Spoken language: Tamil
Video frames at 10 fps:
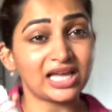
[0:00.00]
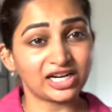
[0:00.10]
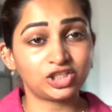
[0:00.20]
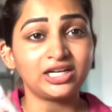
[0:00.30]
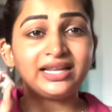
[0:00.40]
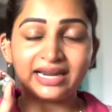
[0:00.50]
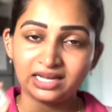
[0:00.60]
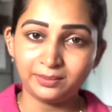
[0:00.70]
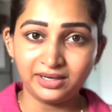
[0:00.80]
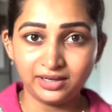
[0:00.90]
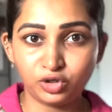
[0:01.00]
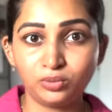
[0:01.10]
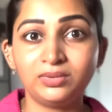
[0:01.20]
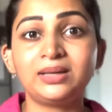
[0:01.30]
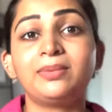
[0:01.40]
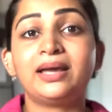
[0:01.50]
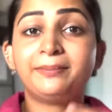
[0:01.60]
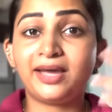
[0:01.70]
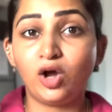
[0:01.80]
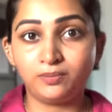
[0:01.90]
ஆக்சுவலி ரெக்கமெண்டட் டு மீ பை
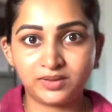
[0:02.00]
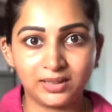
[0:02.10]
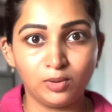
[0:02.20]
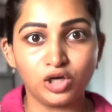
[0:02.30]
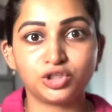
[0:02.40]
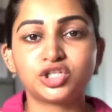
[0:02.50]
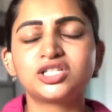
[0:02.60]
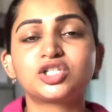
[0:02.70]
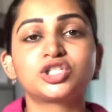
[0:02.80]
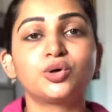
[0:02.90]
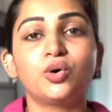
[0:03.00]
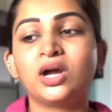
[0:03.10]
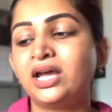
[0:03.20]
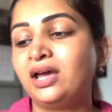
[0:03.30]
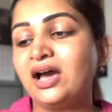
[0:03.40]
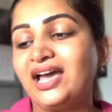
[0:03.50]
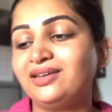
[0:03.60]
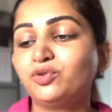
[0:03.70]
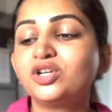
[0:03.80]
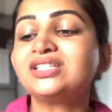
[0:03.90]
மை ஆப்தால்மாலஜிஸ்ட் ஸோ ஐ
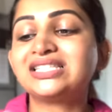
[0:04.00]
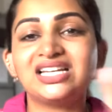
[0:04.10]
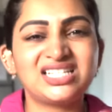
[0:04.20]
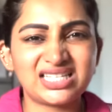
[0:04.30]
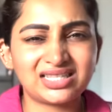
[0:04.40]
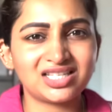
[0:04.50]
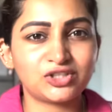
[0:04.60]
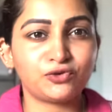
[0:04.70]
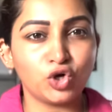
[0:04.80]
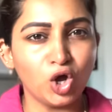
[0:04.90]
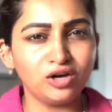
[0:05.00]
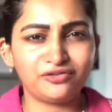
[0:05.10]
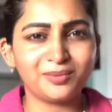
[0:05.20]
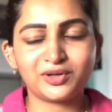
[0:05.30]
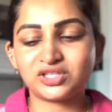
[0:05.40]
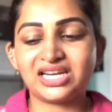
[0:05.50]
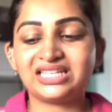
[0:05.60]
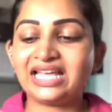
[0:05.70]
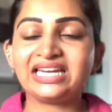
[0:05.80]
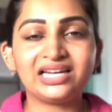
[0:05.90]
வுடன் சஜஸ்ட் திஸ் ஃபார் ஆல் ஆஃப் யூ பிகாஸ்
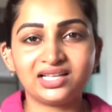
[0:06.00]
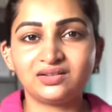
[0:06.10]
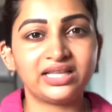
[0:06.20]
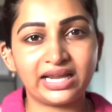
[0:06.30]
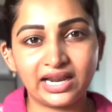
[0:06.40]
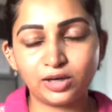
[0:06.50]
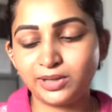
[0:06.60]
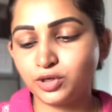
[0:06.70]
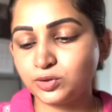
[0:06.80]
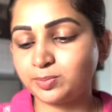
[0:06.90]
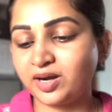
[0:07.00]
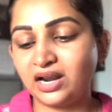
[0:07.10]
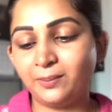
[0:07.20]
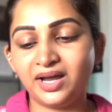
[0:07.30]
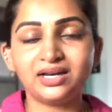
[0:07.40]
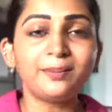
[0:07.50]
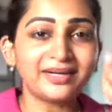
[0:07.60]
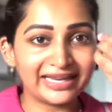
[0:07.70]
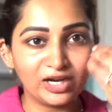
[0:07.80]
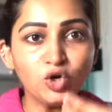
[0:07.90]
எனக்கு தெரியல இது வந்து எல்லாருமே யூஸ் பண்ணலாமான்னு
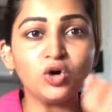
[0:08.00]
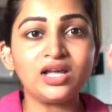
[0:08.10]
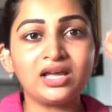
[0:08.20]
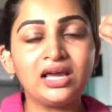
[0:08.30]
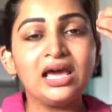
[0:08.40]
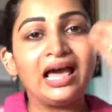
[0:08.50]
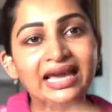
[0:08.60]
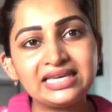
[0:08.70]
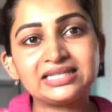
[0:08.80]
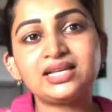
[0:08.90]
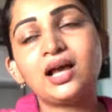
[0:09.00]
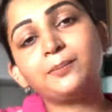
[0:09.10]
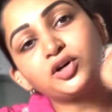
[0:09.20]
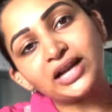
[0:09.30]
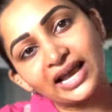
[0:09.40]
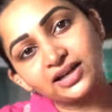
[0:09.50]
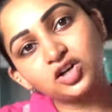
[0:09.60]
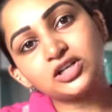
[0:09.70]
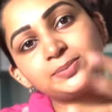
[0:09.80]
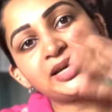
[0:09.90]
பட் என்னோட ஐஸை நான் போய்
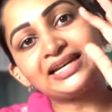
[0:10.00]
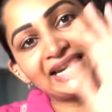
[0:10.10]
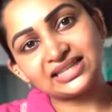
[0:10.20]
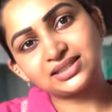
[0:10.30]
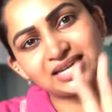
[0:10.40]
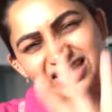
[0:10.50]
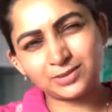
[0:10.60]
டயக்னோஸ் பண்ணி டெஸ்ட் டெஸ்ட்